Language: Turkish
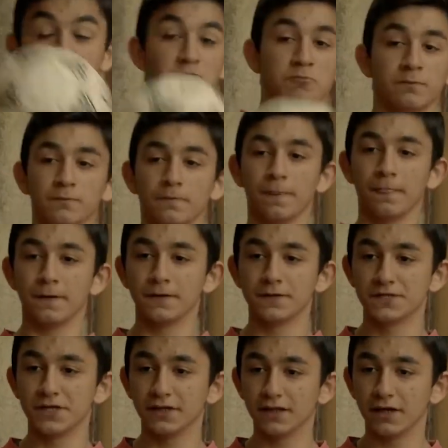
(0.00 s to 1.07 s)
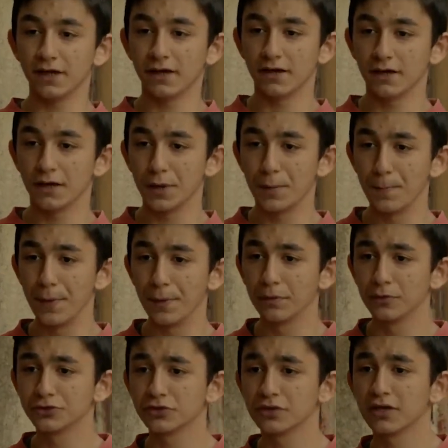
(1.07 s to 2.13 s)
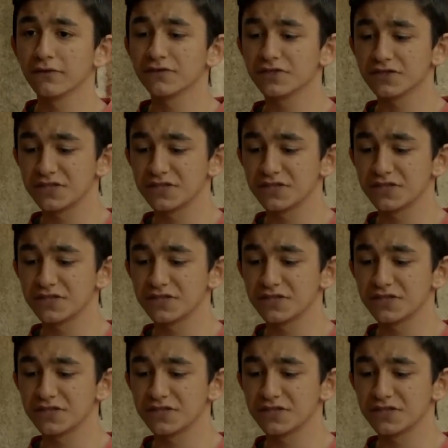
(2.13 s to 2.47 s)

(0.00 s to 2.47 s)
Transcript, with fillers: mı yani? Şadiye, babam uzak herif için